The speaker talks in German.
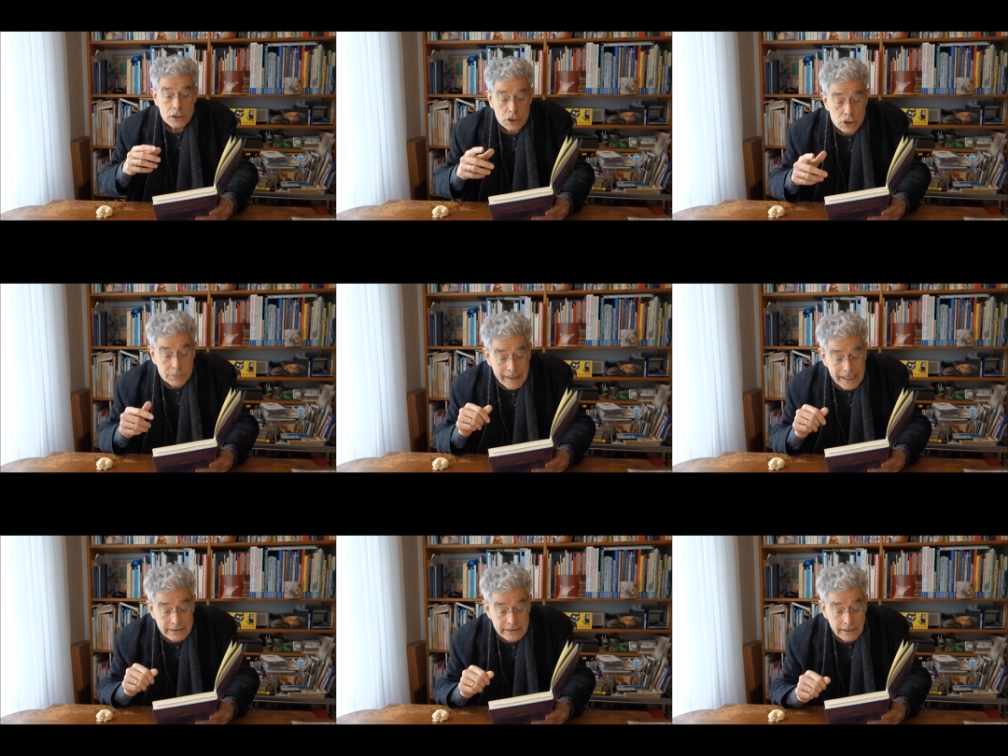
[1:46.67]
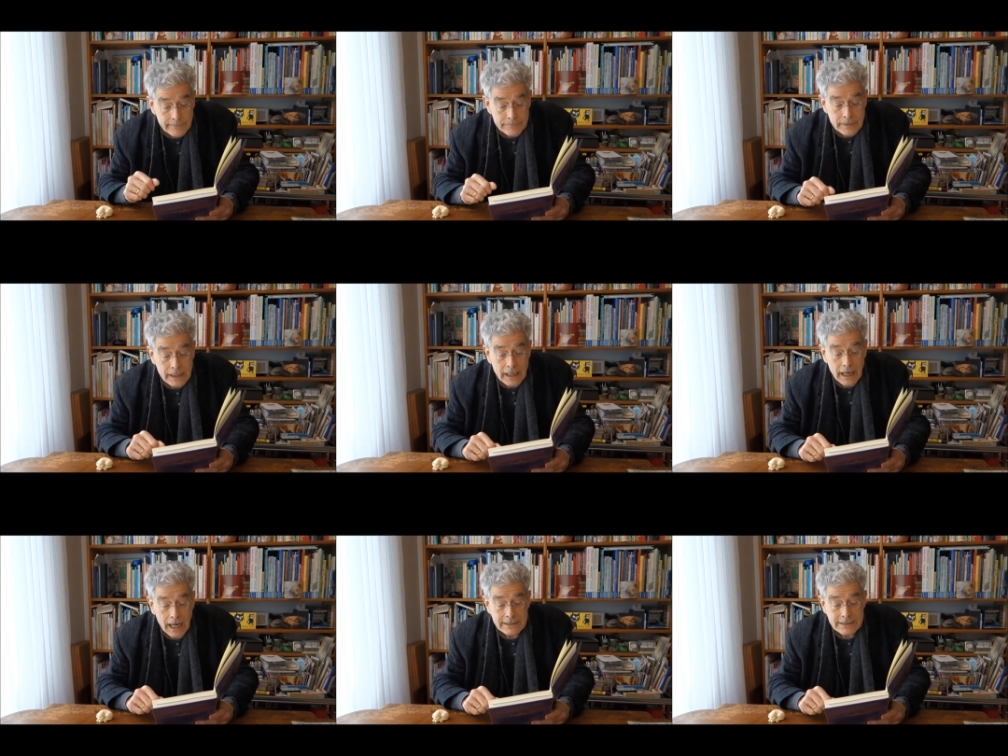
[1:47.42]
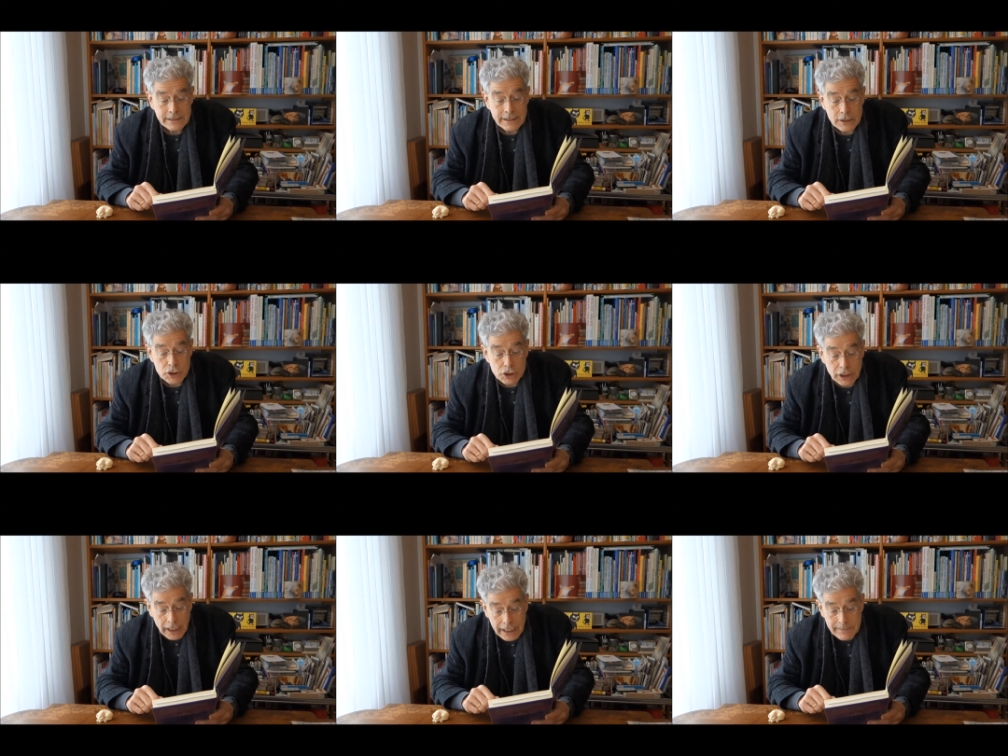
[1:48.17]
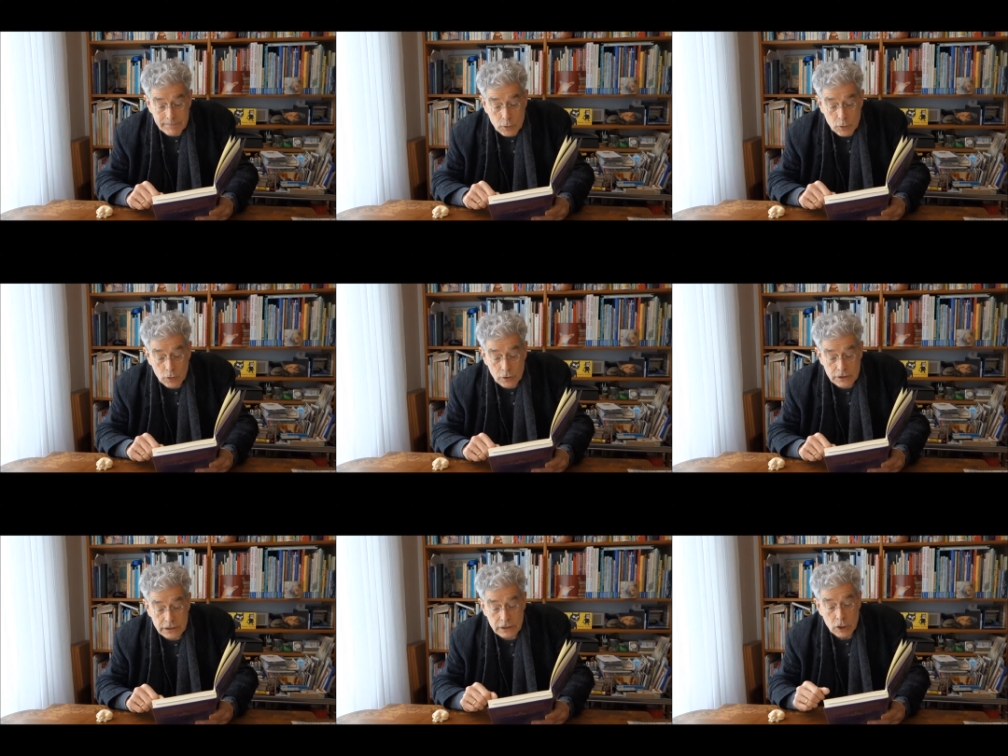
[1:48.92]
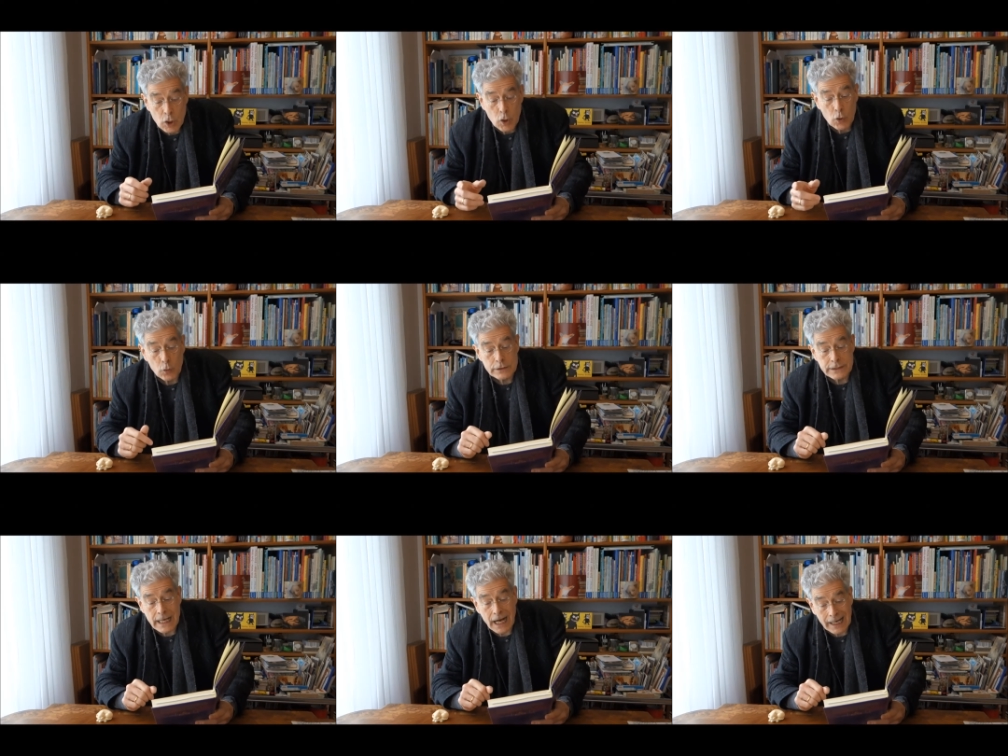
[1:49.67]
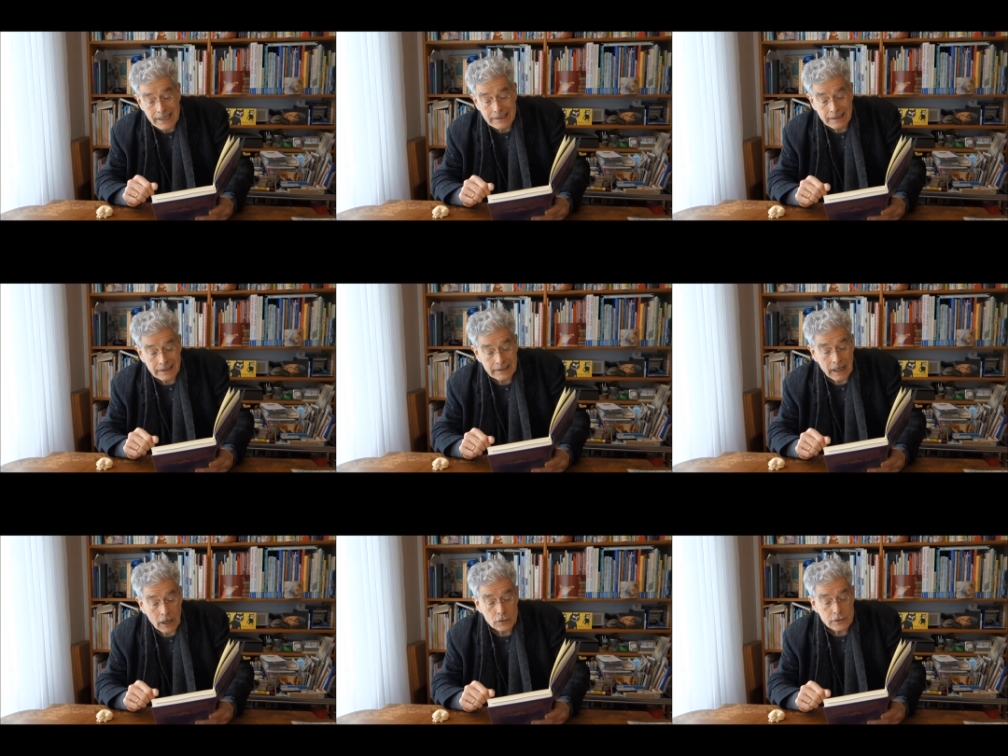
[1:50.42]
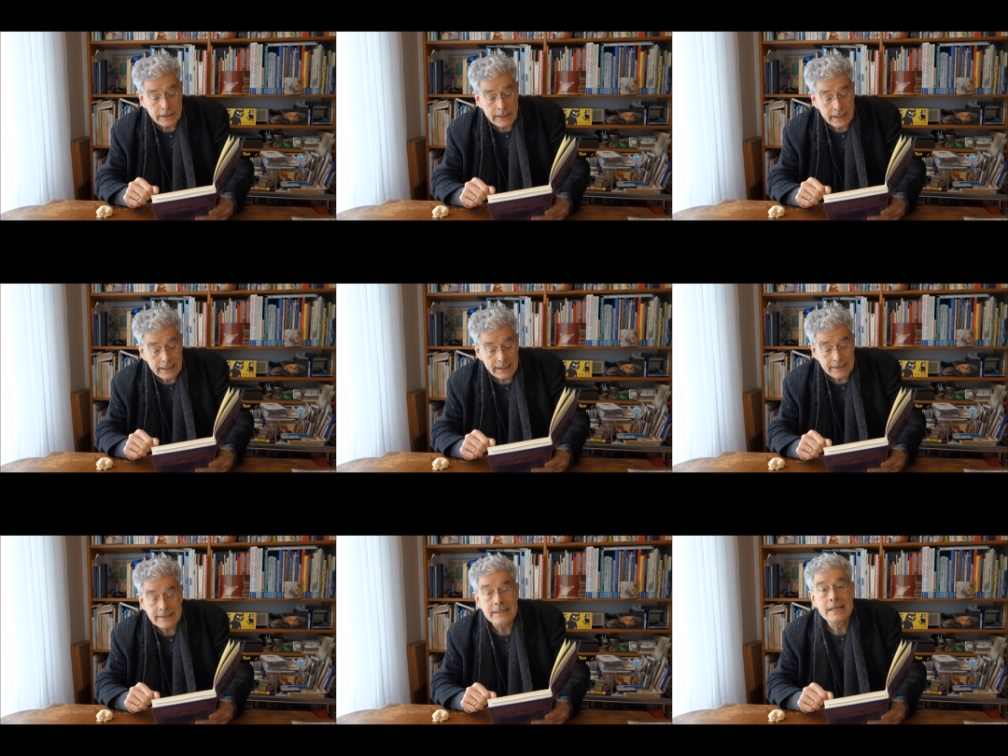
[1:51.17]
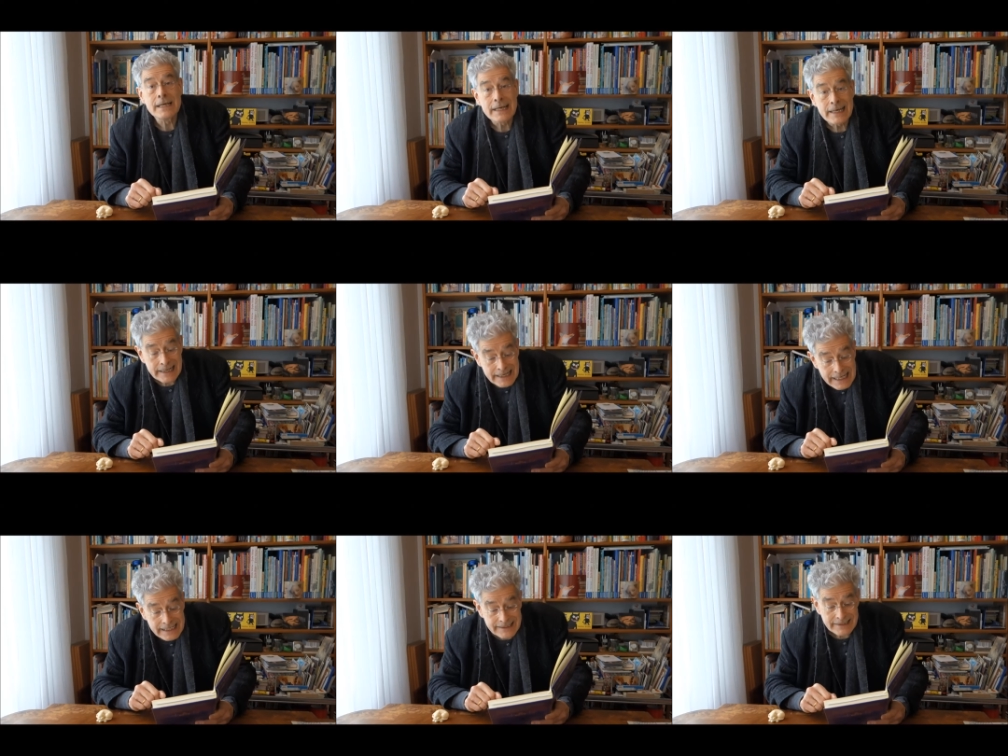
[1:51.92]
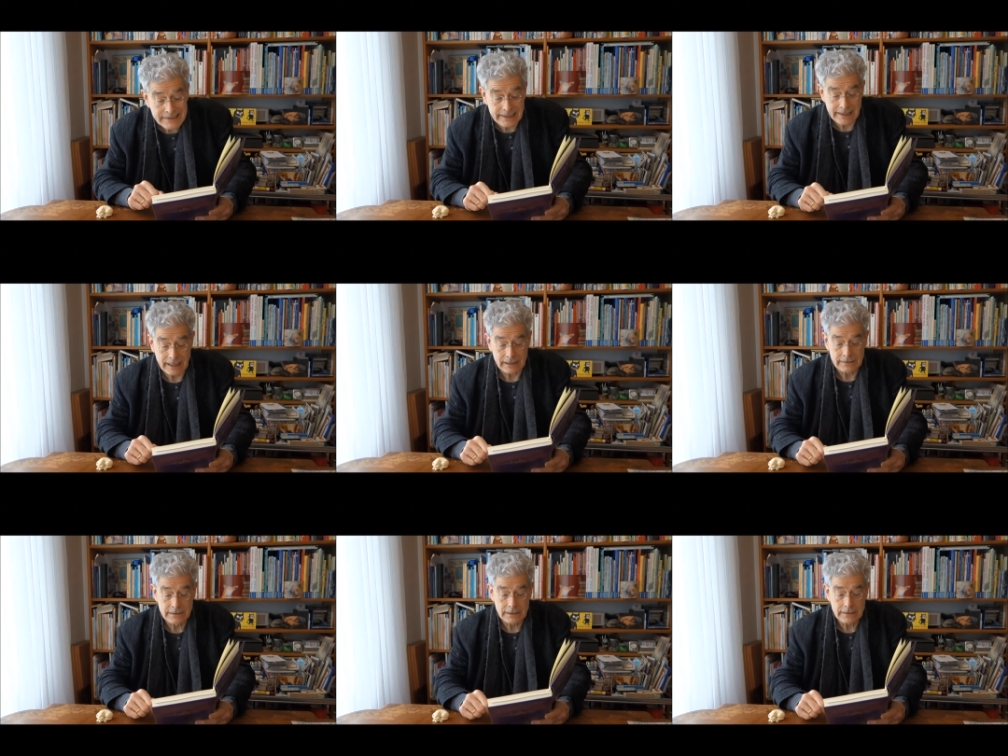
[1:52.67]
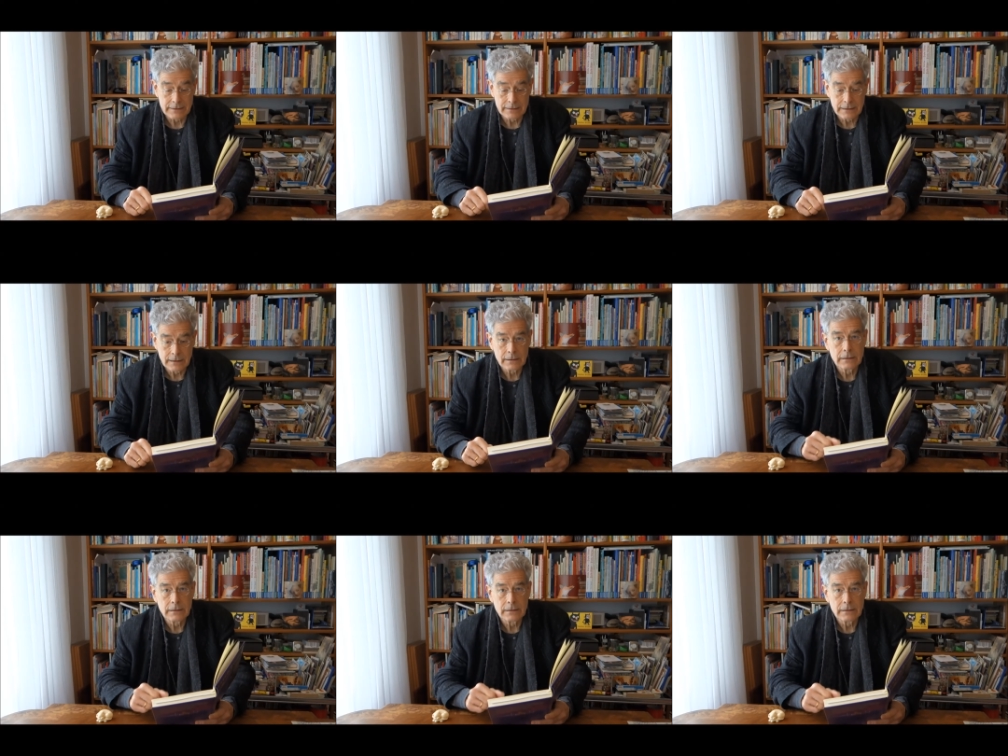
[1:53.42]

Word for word: Später, als er dann schreiben konnte und die anderen aus seiner Klasse lesen gelernt hatten,